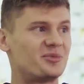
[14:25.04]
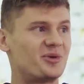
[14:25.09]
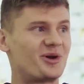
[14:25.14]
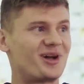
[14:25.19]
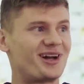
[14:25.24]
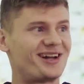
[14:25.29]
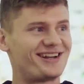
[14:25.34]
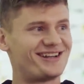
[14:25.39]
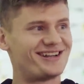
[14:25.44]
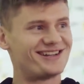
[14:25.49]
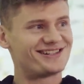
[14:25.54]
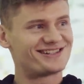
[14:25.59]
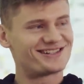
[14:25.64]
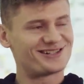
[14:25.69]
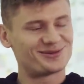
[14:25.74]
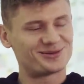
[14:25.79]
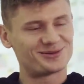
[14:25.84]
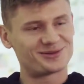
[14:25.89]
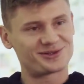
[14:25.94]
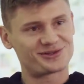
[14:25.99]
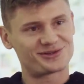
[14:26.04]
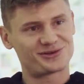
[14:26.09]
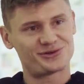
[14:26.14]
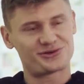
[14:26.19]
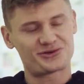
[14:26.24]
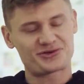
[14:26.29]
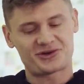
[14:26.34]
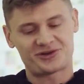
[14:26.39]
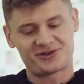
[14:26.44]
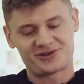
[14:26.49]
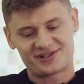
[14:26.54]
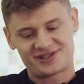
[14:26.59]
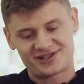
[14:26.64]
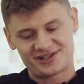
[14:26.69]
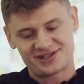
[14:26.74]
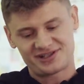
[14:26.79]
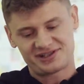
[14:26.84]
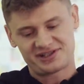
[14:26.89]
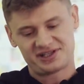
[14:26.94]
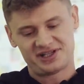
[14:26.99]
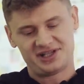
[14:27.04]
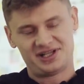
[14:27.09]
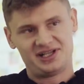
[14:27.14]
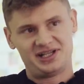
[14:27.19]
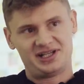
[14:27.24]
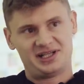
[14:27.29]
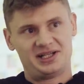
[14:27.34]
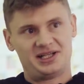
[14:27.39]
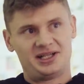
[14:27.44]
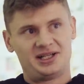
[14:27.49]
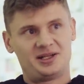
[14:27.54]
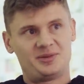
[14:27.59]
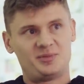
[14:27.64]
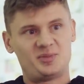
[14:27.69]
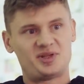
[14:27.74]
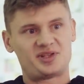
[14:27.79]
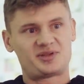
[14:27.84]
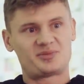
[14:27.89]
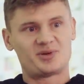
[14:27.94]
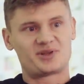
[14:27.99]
po karierze po prostu skończyć, być